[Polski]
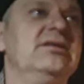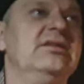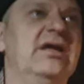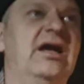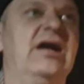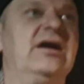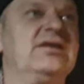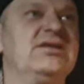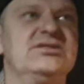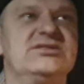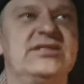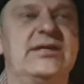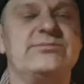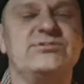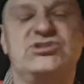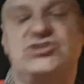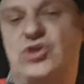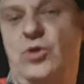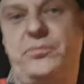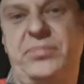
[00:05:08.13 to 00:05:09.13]
na jakieś
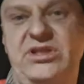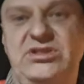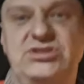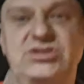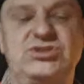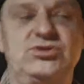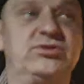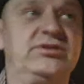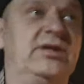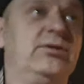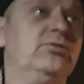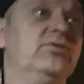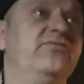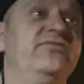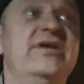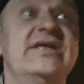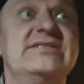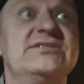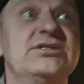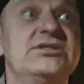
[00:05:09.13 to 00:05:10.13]
tam 150 euro.
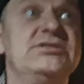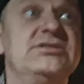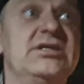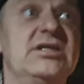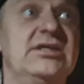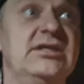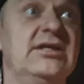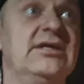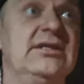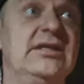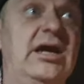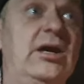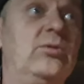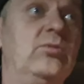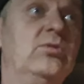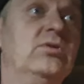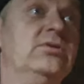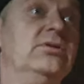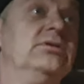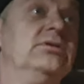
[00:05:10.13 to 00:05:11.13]
Więcej się nie dało